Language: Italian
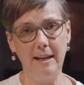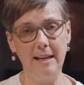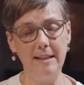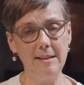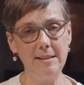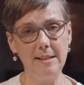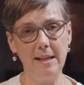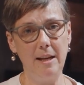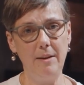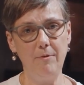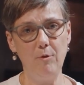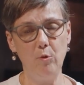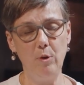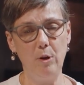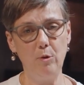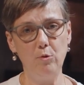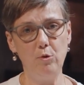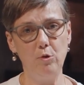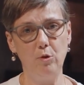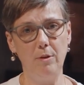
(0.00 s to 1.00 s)
che descrive
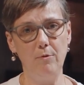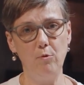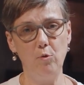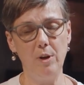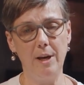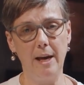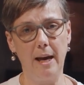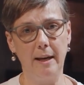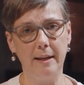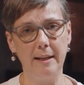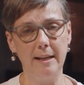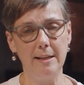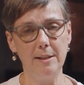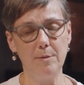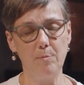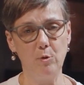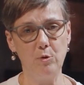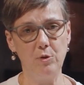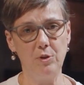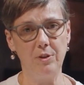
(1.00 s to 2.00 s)
un'eruzione vulcanica
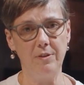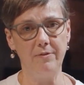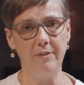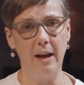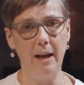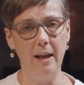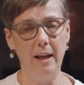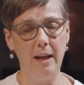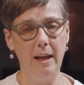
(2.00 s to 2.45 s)
esplosiva.